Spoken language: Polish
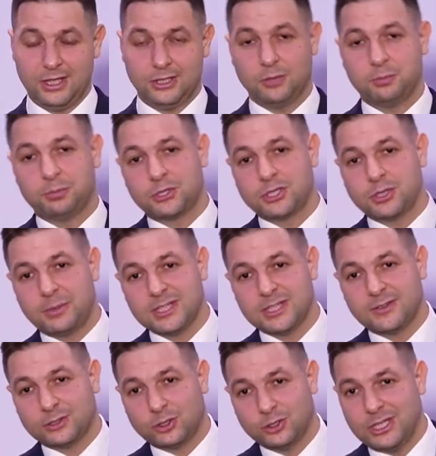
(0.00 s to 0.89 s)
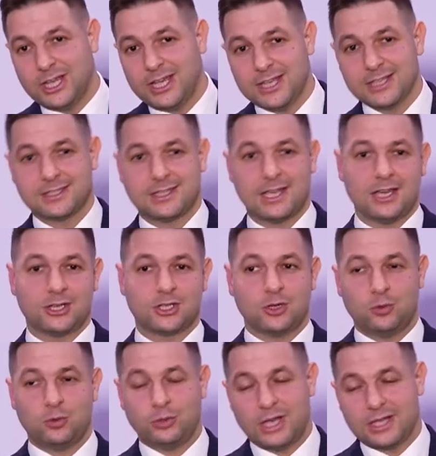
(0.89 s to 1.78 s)
No proszę Państwa, to nie jest tak,
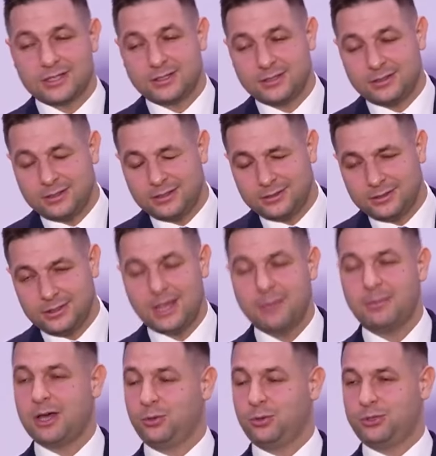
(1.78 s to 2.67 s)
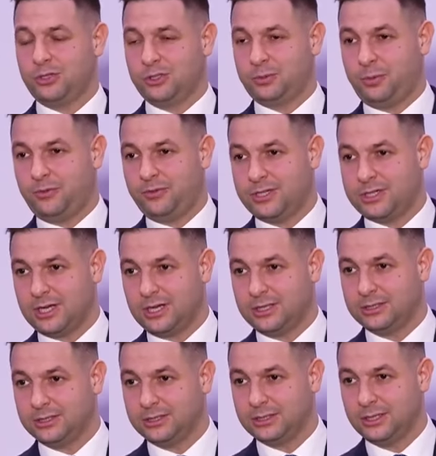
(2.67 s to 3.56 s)
że u nas nie, nie ma ludzi
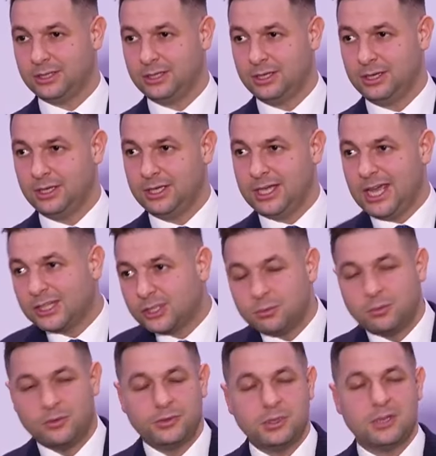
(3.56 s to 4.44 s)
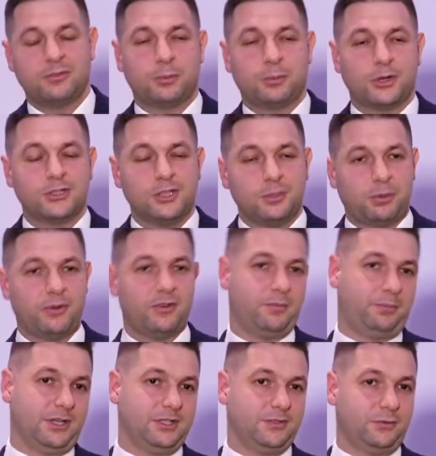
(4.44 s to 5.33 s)
odpowiedzialnych. Ja to mówiłem wprost i
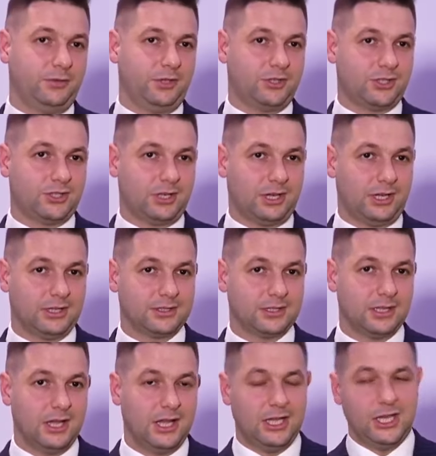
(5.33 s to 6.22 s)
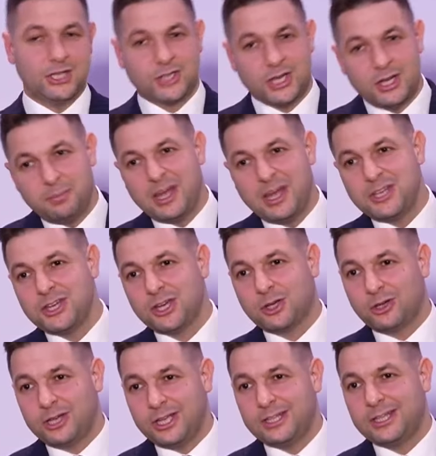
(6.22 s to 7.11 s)
powiem Państwu jeszcze raz. Jeżeli będzie
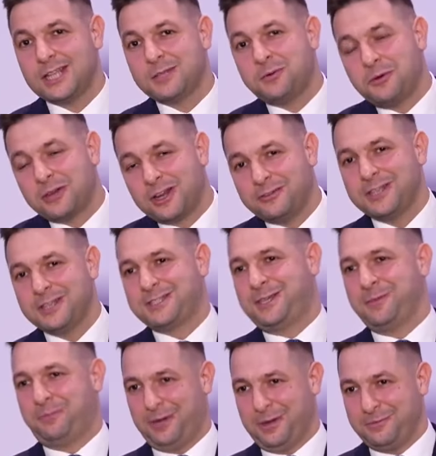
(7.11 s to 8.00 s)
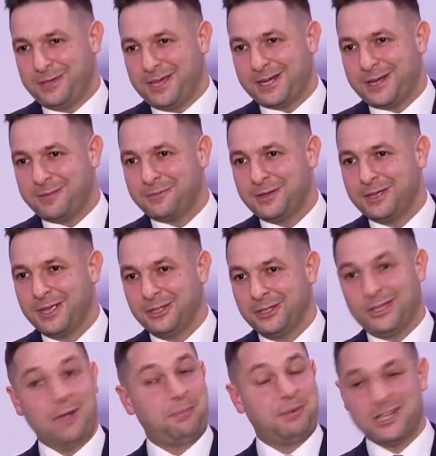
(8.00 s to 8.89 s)
kolejny raz Morawiecki premierem,
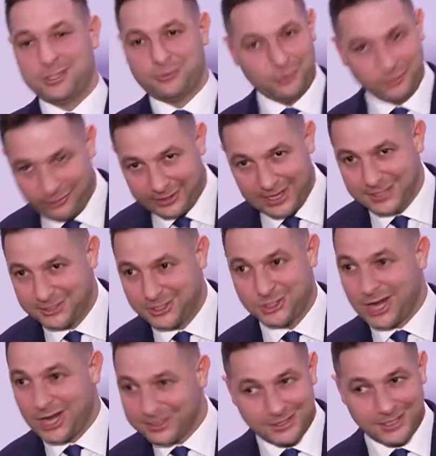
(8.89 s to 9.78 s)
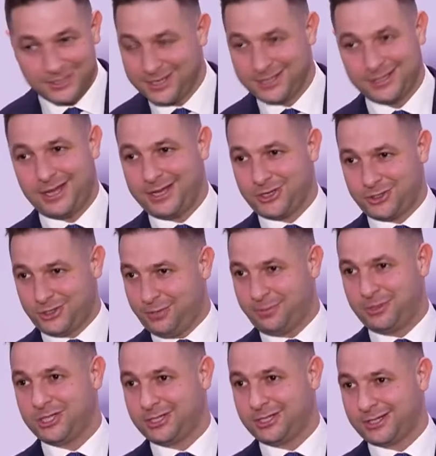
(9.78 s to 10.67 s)
to ja Państwu gwarancji żadnej nie daję, że nie
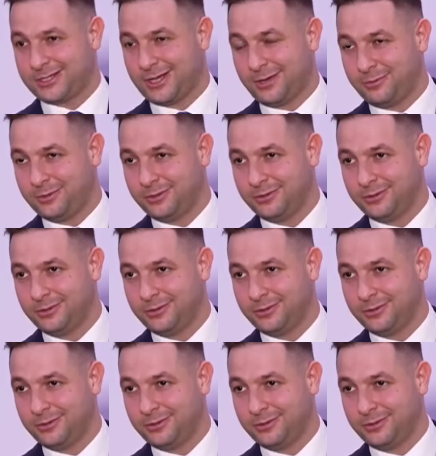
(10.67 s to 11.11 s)
będzie tak samo.